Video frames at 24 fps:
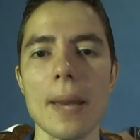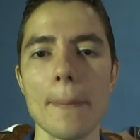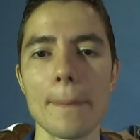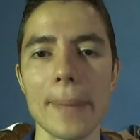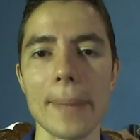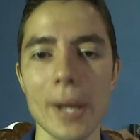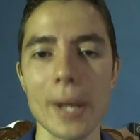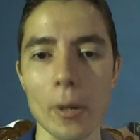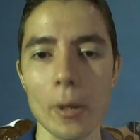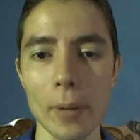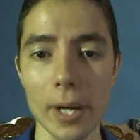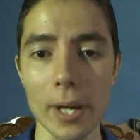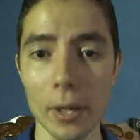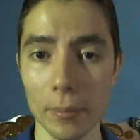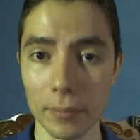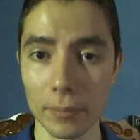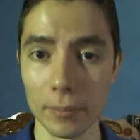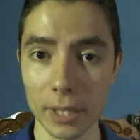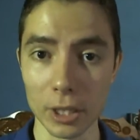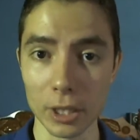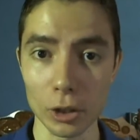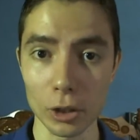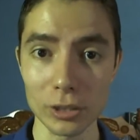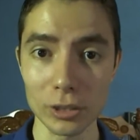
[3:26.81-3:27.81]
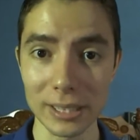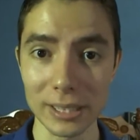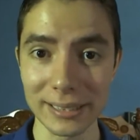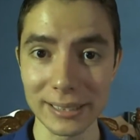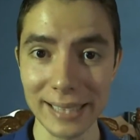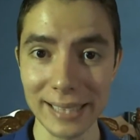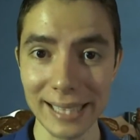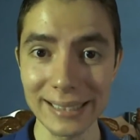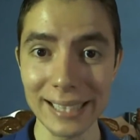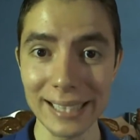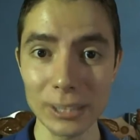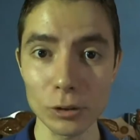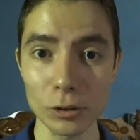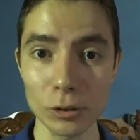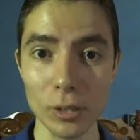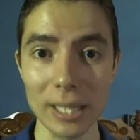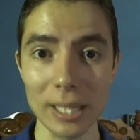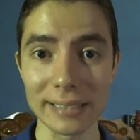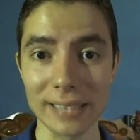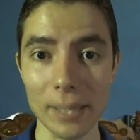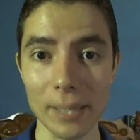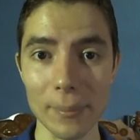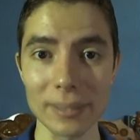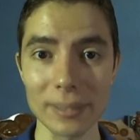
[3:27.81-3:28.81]
Pero bueno, entonces, estas son
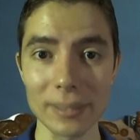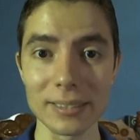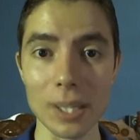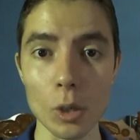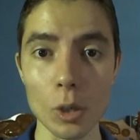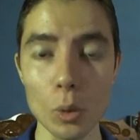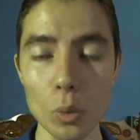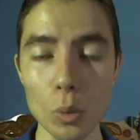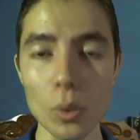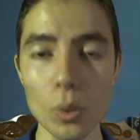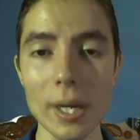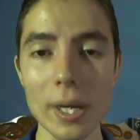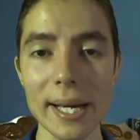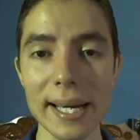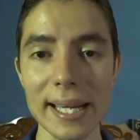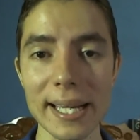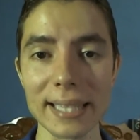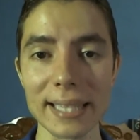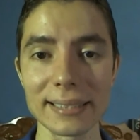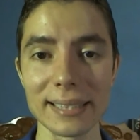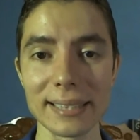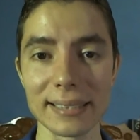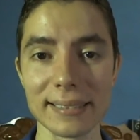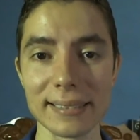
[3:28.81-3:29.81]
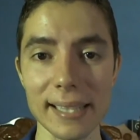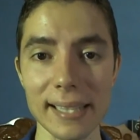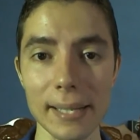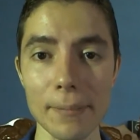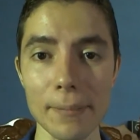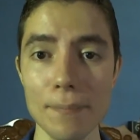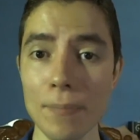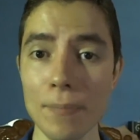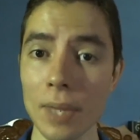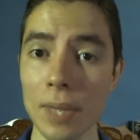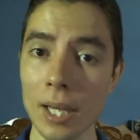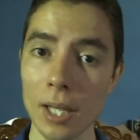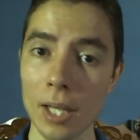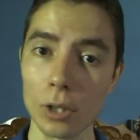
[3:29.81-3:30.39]
las armas del UNSC.